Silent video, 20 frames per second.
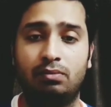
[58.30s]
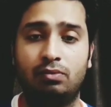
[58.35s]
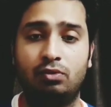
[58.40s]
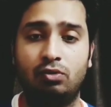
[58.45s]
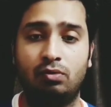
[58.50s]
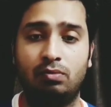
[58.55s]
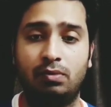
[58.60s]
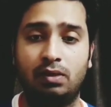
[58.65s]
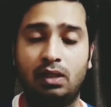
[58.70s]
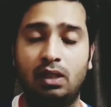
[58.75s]

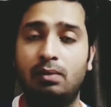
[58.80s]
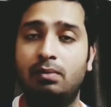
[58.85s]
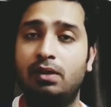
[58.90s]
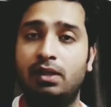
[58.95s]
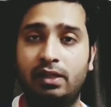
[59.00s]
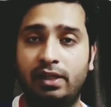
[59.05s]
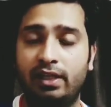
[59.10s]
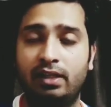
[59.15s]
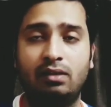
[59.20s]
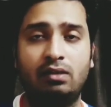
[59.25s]
जो मतलब
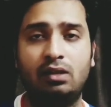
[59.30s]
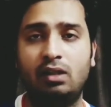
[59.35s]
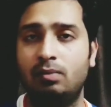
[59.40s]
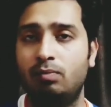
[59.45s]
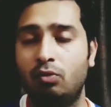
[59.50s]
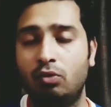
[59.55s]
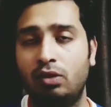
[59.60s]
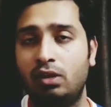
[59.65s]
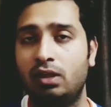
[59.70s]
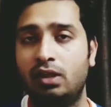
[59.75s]
टेंथ की
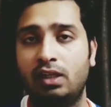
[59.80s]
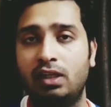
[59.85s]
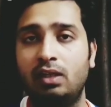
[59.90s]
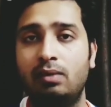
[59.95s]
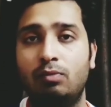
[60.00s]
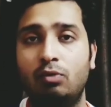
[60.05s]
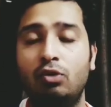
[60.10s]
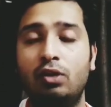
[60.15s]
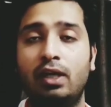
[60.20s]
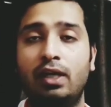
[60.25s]
बोर्ड की ही
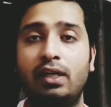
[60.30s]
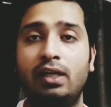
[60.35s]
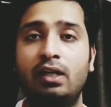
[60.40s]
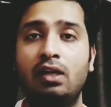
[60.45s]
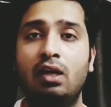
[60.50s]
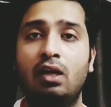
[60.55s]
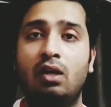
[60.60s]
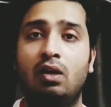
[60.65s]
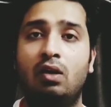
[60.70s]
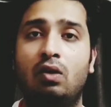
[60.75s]
बुक है ये
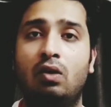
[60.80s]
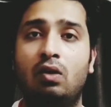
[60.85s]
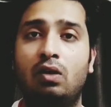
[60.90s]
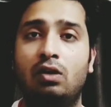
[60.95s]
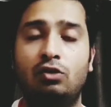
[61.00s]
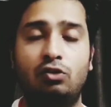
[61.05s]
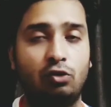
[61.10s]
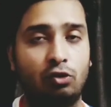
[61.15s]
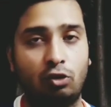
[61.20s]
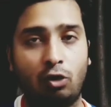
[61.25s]

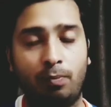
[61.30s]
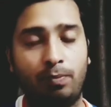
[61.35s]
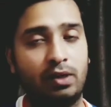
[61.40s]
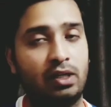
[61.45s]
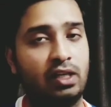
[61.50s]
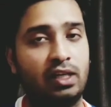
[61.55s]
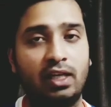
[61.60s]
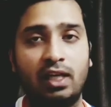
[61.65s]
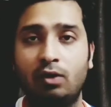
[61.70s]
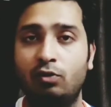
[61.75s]
और जो
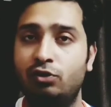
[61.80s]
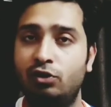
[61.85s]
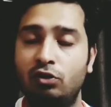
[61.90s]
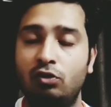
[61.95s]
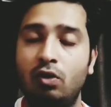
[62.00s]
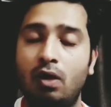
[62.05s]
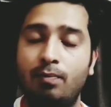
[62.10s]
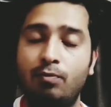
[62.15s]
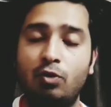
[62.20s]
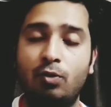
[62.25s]
टॉपिक लिखा है उसी
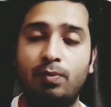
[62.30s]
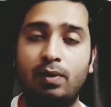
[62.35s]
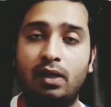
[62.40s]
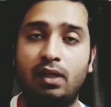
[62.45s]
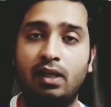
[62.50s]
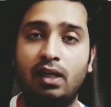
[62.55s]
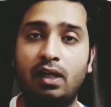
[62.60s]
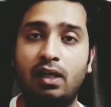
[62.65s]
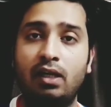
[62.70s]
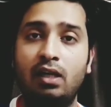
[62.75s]
को आपको
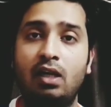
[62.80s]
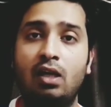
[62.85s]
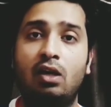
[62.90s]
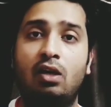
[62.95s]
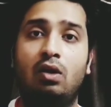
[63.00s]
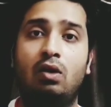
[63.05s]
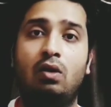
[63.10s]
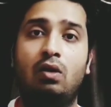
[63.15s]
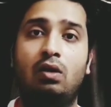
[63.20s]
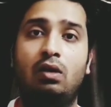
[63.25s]
पढ़ना है
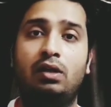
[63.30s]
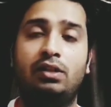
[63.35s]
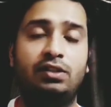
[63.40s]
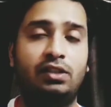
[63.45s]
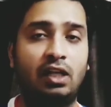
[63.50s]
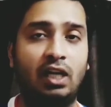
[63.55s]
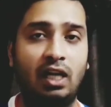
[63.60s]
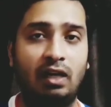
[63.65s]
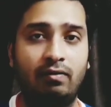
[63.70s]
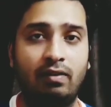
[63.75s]
और
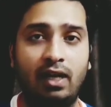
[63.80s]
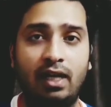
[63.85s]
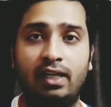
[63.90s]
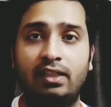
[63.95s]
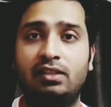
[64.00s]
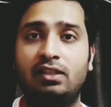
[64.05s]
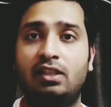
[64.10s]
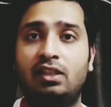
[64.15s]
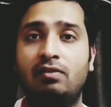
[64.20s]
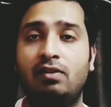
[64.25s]
इसके अलावा आर
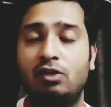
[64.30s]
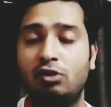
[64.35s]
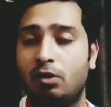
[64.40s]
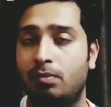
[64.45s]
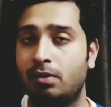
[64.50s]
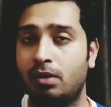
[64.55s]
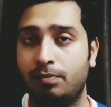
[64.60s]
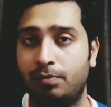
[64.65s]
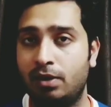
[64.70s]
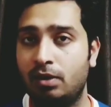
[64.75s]
एस अग्रवाल जो
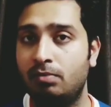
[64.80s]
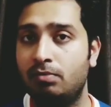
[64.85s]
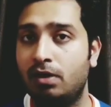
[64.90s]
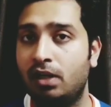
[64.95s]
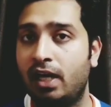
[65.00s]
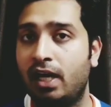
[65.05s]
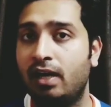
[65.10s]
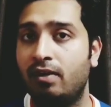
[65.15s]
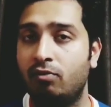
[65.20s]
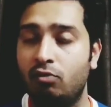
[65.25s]
आपने प्रीम
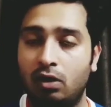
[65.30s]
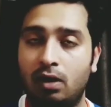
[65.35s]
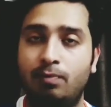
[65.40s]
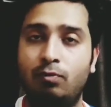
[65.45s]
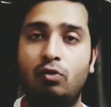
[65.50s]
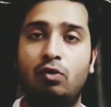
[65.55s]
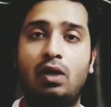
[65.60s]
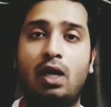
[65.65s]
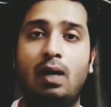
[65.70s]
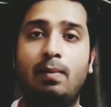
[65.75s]
बनाया है वो
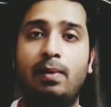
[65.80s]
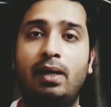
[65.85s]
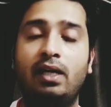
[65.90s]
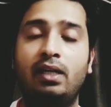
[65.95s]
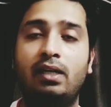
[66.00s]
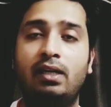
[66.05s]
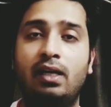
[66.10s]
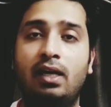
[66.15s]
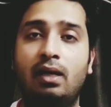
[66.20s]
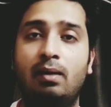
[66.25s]
आपको काम
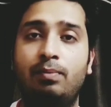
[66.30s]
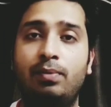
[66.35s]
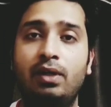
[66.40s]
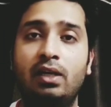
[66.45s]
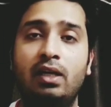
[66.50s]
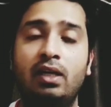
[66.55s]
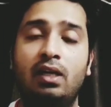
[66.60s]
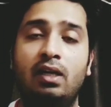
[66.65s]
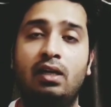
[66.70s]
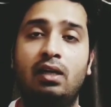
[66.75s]
आएगा यहाँ पे
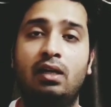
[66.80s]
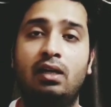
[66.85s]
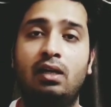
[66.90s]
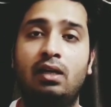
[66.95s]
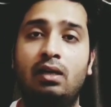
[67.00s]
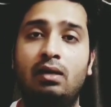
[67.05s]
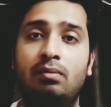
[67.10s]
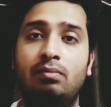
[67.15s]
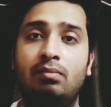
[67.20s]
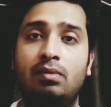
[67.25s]

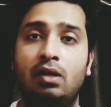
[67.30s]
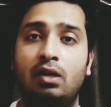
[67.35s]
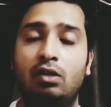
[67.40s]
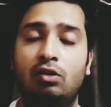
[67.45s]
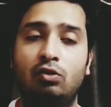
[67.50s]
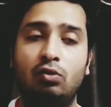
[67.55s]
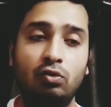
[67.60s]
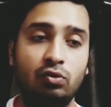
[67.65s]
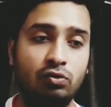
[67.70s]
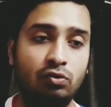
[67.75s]

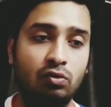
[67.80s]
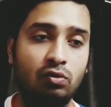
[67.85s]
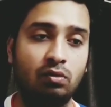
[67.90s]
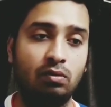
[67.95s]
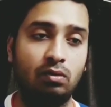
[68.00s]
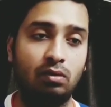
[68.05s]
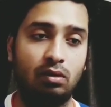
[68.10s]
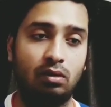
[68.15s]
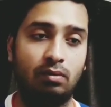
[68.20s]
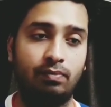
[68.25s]
दोस्तों
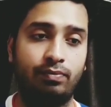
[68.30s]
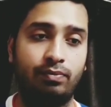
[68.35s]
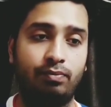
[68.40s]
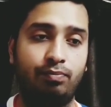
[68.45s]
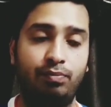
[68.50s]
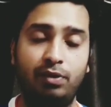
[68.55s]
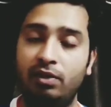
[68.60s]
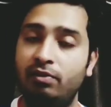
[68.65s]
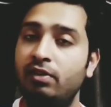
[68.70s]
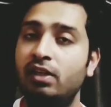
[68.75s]

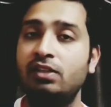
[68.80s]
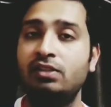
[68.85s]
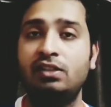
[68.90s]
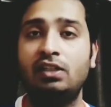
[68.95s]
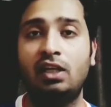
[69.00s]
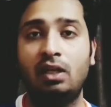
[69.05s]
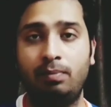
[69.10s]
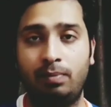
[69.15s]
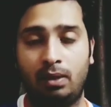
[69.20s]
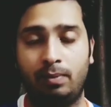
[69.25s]
प्रीवियस
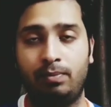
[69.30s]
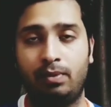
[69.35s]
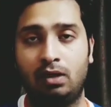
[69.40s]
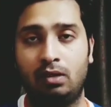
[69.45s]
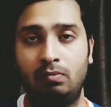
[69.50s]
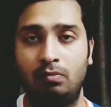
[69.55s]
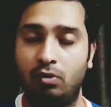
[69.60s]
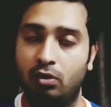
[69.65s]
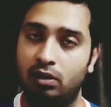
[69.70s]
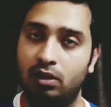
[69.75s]
ईयर
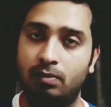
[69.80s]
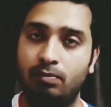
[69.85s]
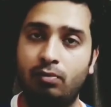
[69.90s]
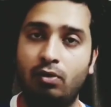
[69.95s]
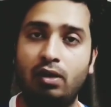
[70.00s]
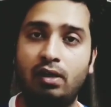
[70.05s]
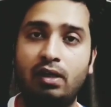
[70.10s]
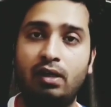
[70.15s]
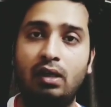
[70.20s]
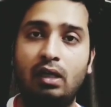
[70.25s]
पेपर बहुत
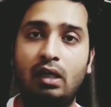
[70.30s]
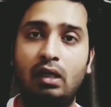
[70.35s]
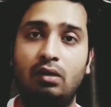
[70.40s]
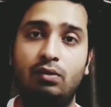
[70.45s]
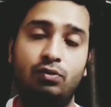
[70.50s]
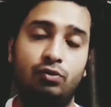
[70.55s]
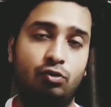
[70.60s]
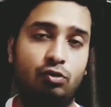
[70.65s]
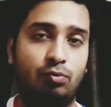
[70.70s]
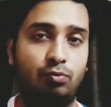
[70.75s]
इंपॉर्टेंट है
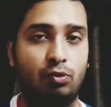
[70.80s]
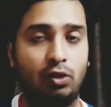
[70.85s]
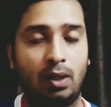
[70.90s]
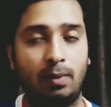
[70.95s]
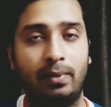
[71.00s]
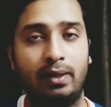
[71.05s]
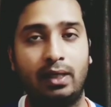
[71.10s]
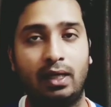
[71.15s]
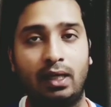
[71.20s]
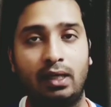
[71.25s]
उसको पूरा
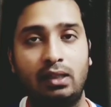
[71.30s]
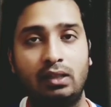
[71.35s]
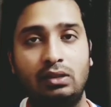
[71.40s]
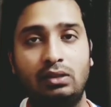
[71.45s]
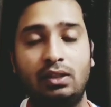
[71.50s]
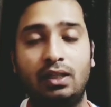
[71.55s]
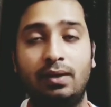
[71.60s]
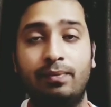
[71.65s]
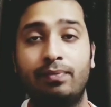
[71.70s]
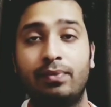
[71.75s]
बना
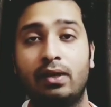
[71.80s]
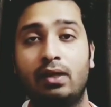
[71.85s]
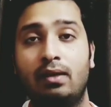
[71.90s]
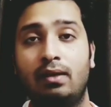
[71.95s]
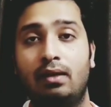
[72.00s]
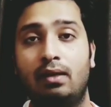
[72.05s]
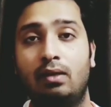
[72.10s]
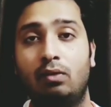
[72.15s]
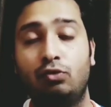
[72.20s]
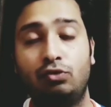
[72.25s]
लीजिए
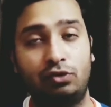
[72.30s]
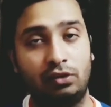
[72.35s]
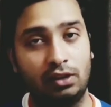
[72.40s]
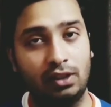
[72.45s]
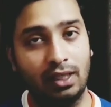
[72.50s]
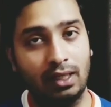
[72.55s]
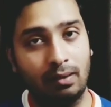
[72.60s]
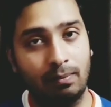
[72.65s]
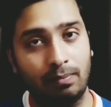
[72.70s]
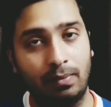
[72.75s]

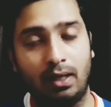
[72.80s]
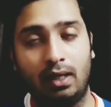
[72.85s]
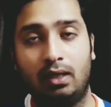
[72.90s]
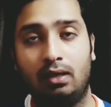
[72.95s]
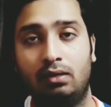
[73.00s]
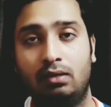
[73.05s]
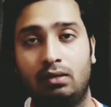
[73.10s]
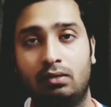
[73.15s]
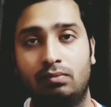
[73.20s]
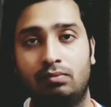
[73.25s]
उसके
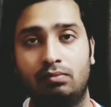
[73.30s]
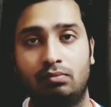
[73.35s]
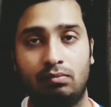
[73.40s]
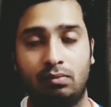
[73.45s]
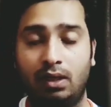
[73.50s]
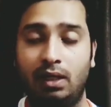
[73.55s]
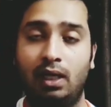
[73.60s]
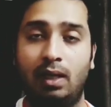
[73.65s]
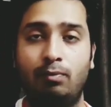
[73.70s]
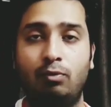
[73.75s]
बाद
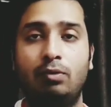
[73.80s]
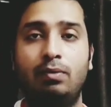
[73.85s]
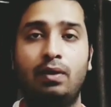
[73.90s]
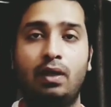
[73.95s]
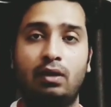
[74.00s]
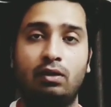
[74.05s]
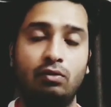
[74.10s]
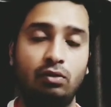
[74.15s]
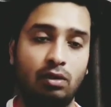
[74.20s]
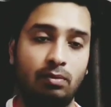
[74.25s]
मैं आपको
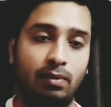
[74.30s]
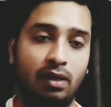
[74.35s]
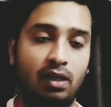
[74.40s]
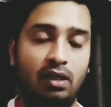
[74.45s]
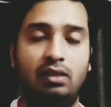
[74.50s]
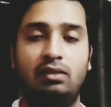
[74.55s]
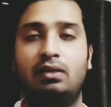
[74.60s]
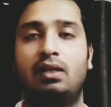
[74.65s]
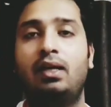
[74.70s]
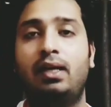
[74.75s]
बताता हूँ कि मैं
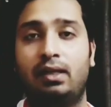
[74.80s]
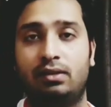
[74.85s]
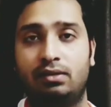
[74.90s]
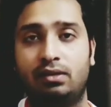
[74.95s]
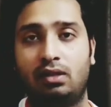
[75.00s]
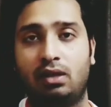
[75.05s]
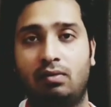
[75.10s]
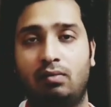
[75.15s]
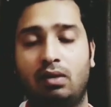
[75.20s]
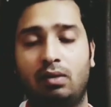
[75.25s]
लिखता
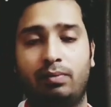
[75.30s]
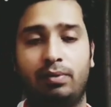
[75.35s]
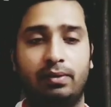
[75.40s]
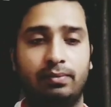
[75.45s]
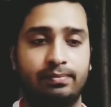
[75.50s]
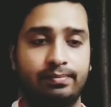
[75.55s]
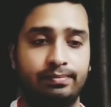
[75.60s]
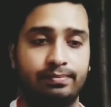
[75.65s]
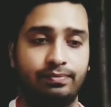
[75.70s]
कैसे था वहाँ पर